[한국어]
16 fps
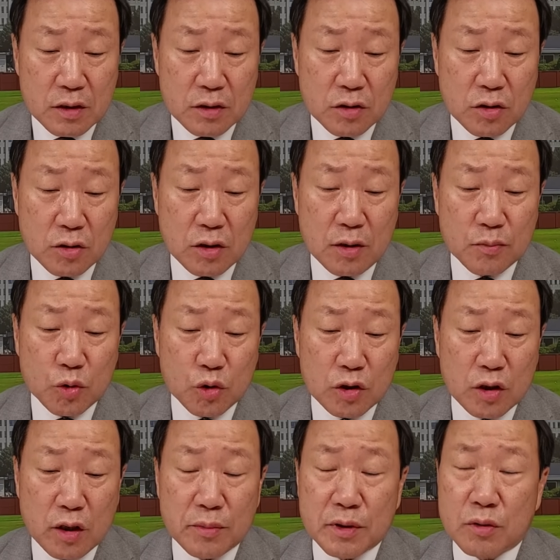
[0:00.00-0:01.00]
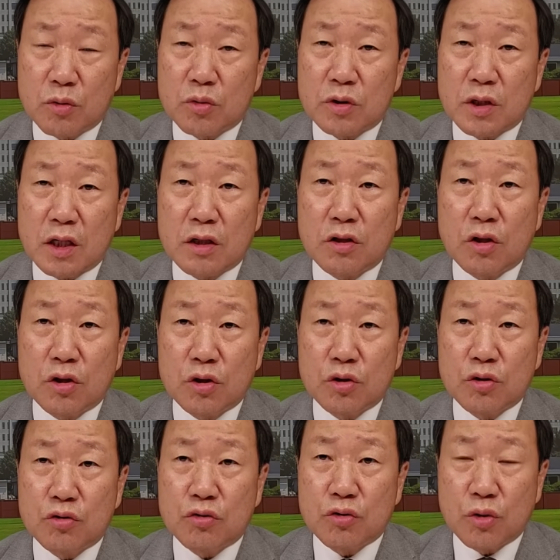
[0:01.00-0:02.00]
성남도시개발공사
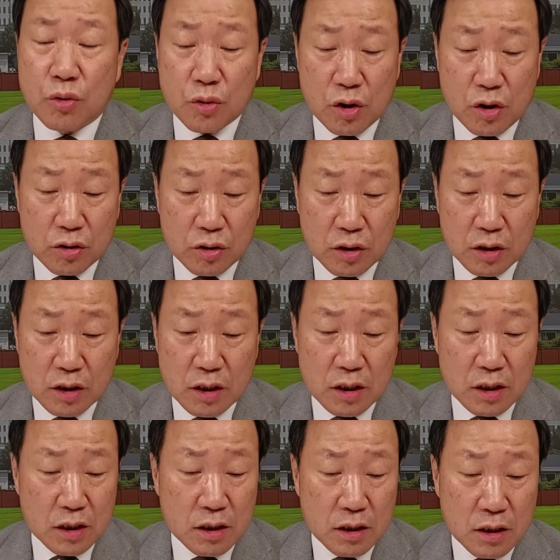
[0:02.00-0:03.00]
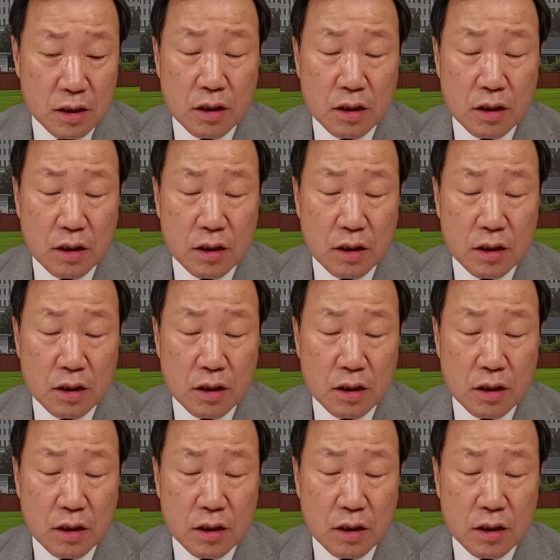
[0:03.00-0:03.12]
연구 용역 등을